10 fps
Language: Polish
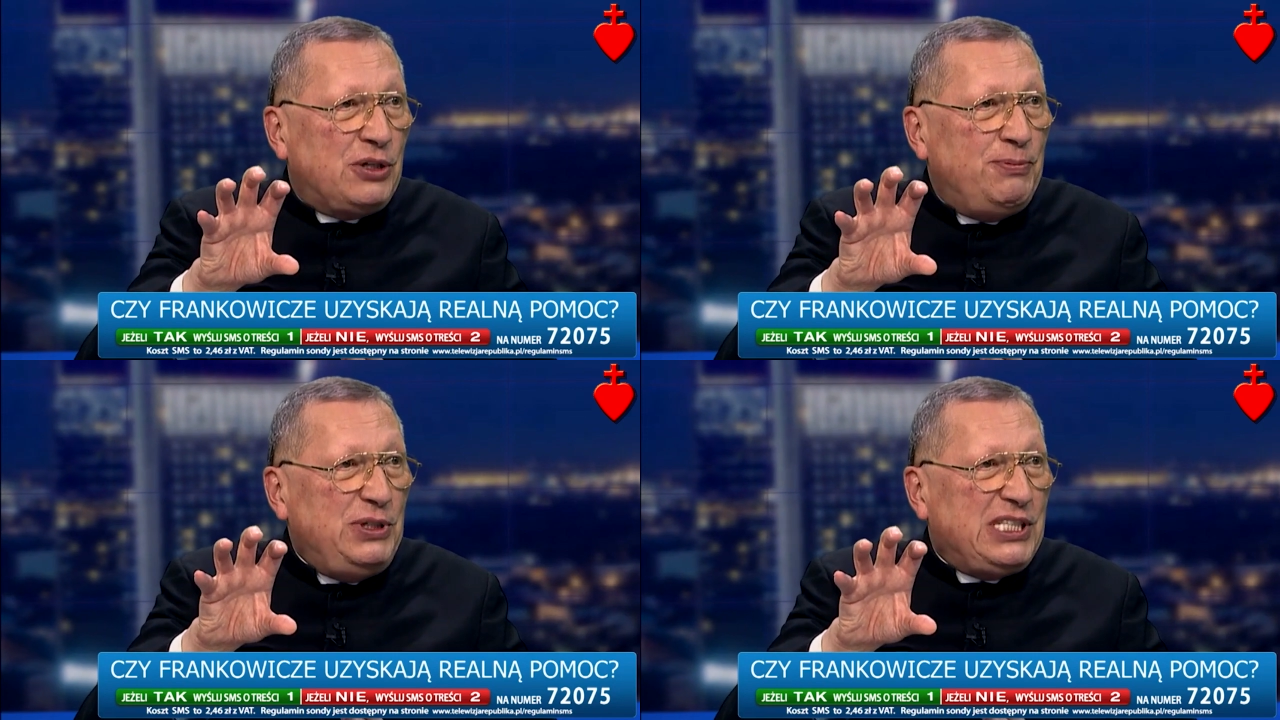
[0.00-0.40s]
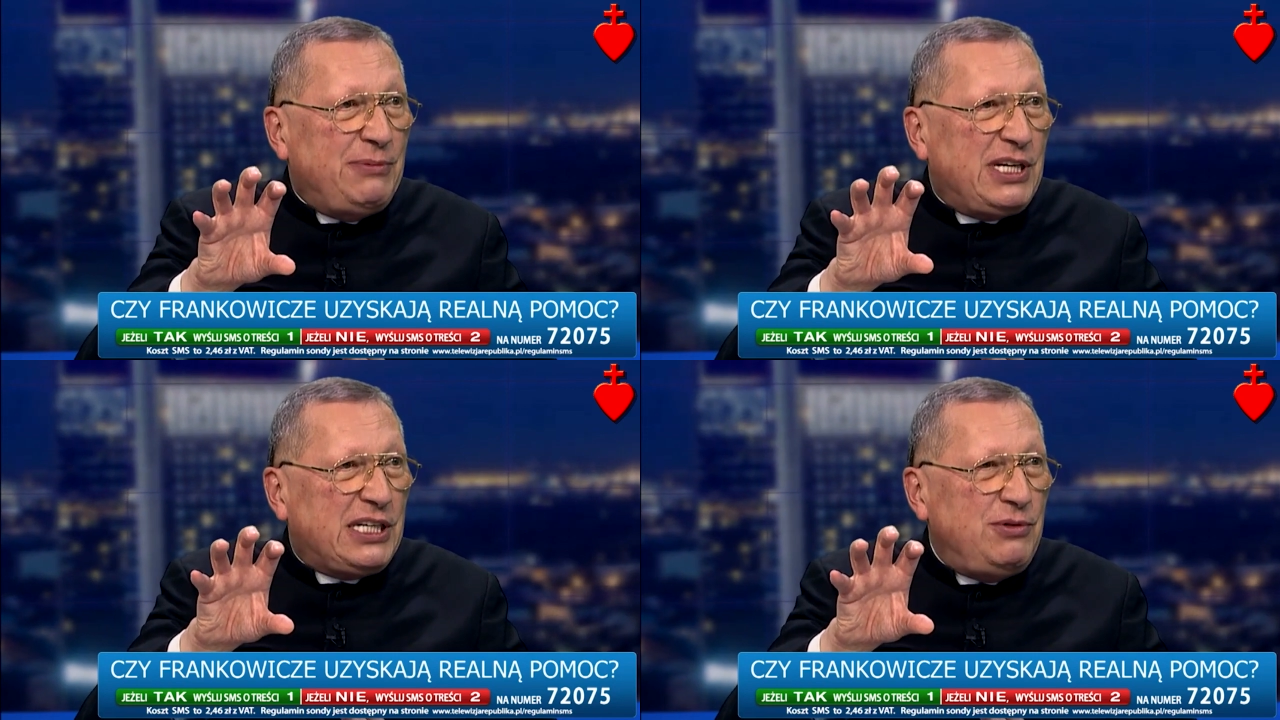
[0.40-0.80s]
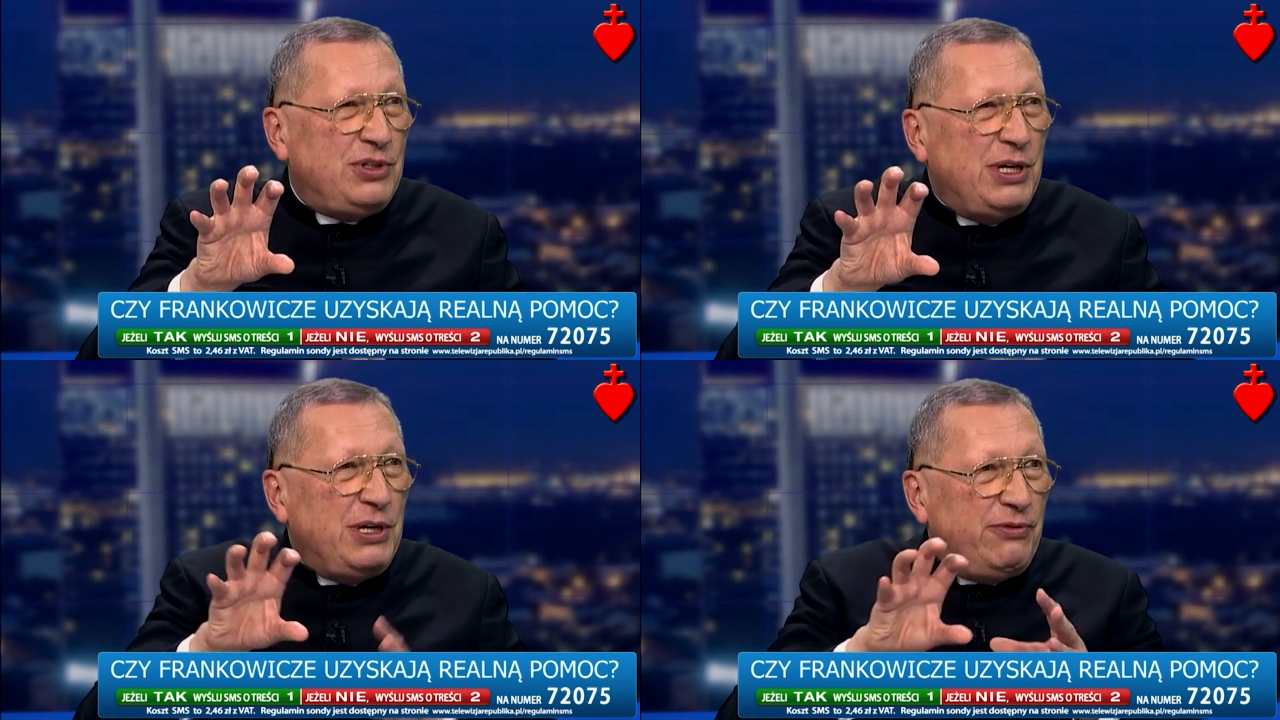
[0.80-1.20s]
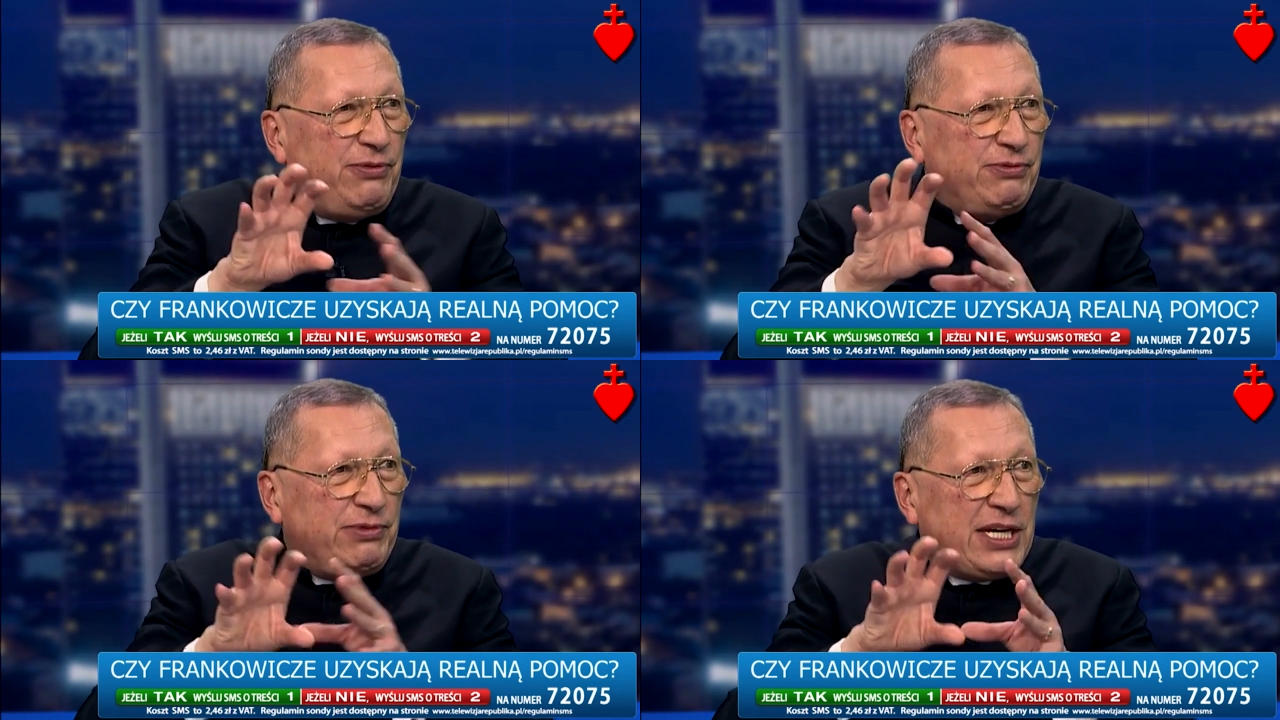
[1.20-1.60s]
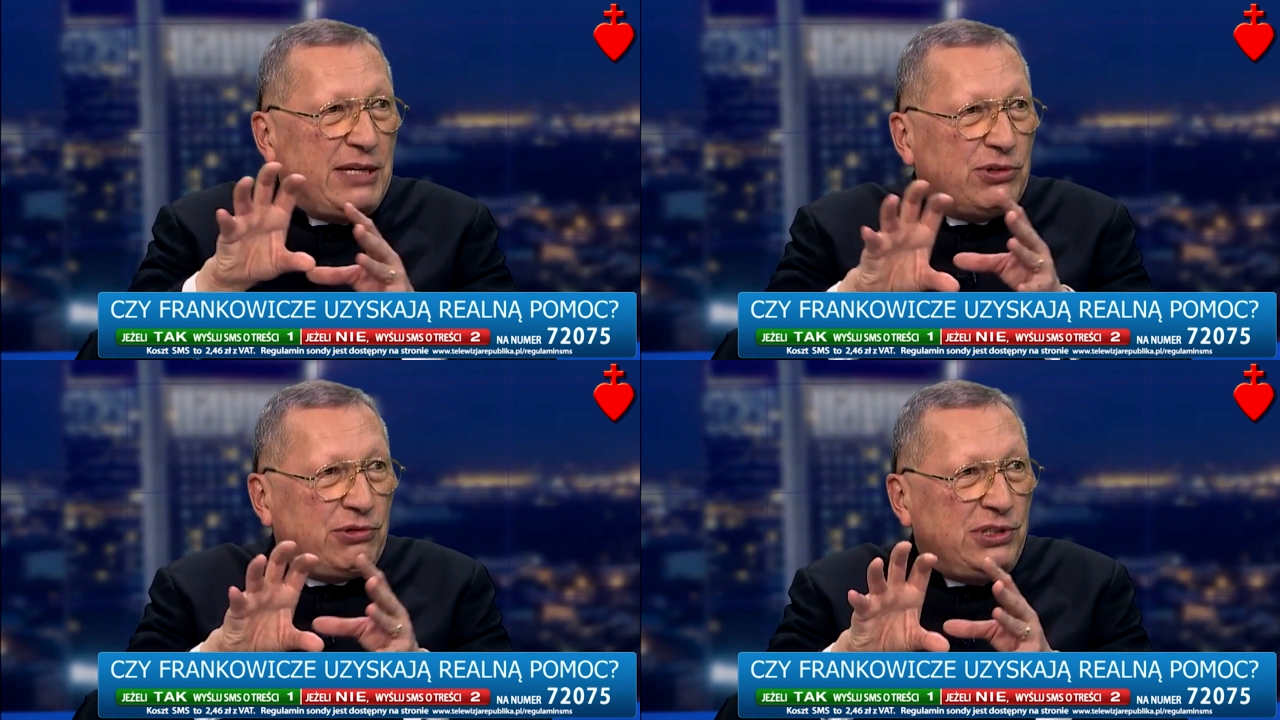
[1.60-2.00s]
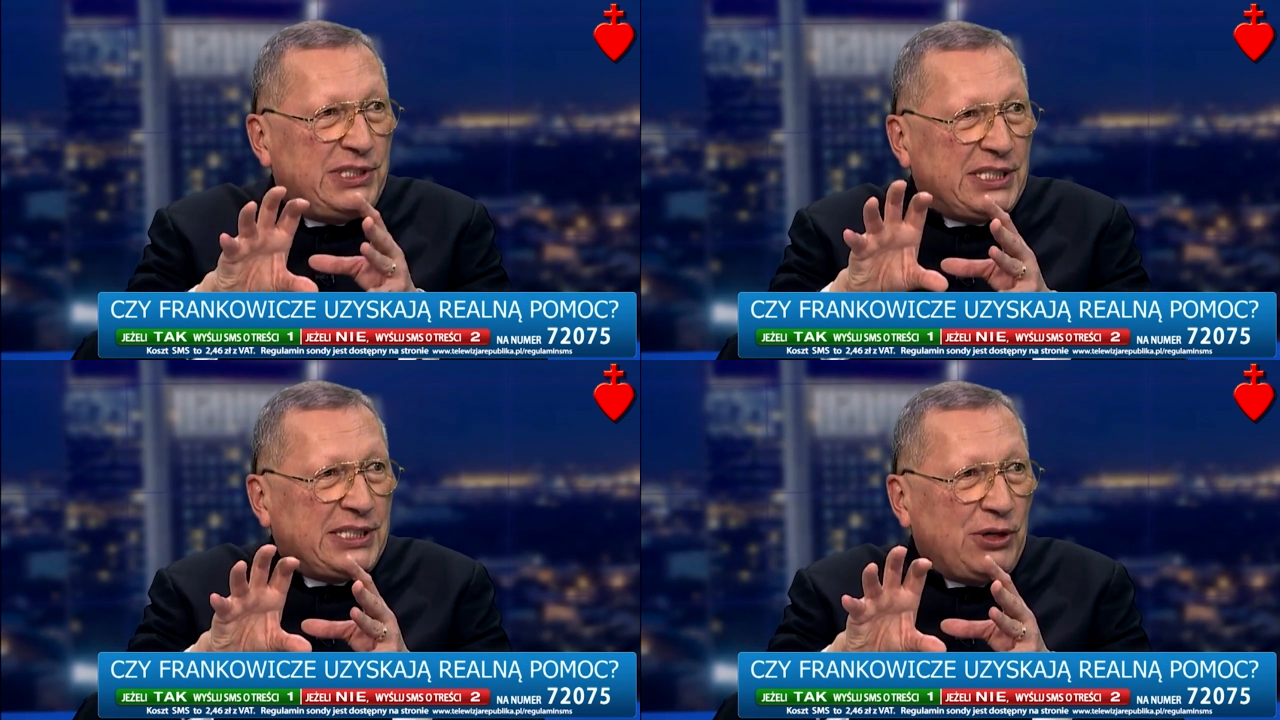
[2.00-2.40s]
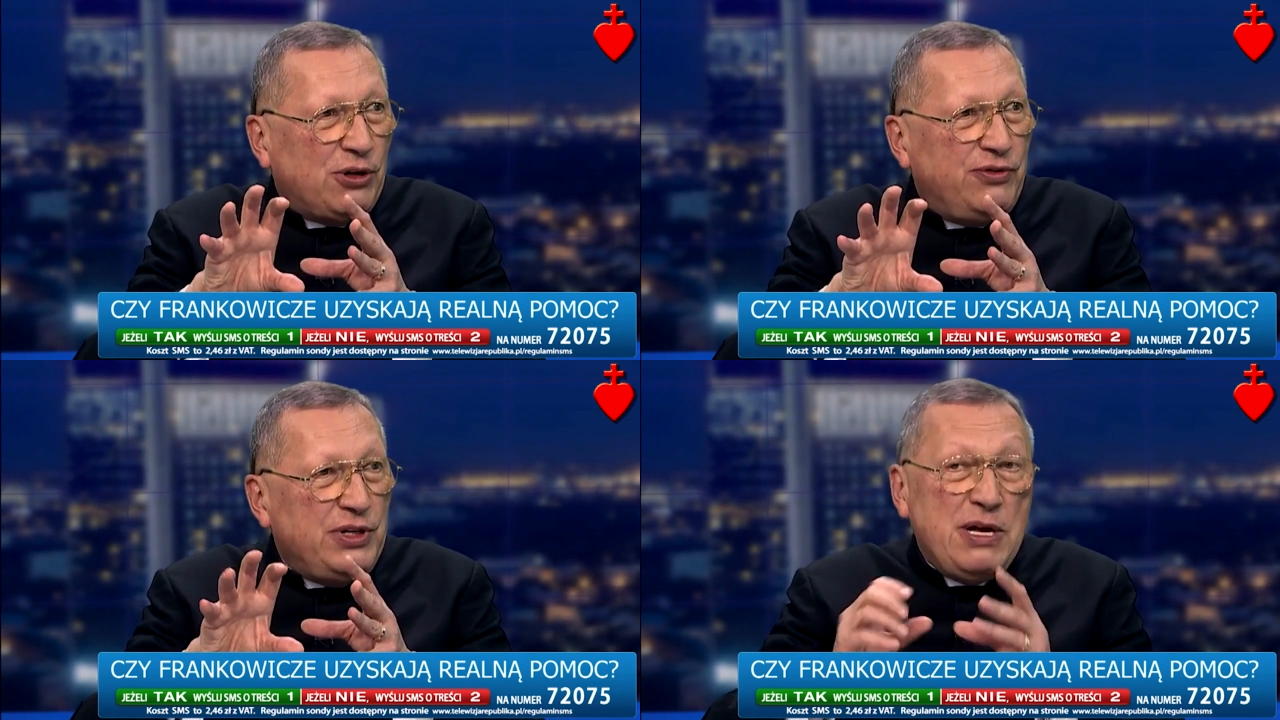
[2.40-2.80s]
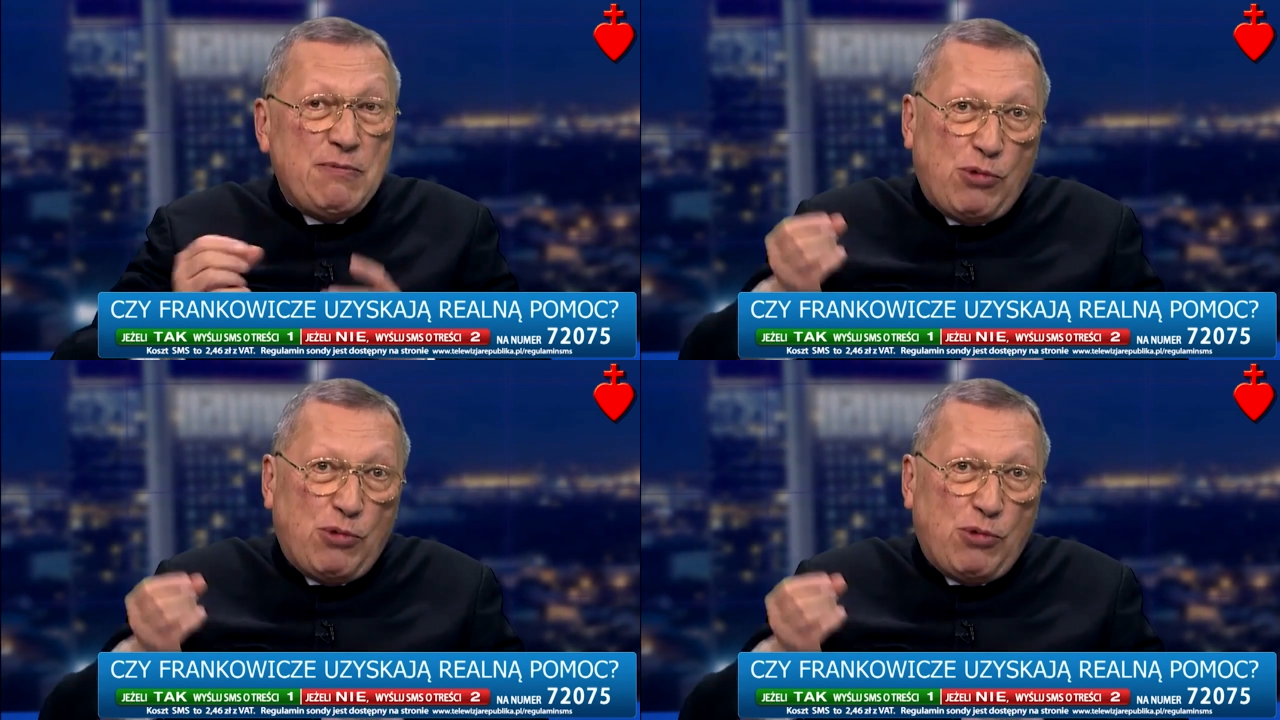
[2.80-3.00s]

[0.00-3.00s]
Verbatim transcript: z opisem jakimś takim, który zastanowi,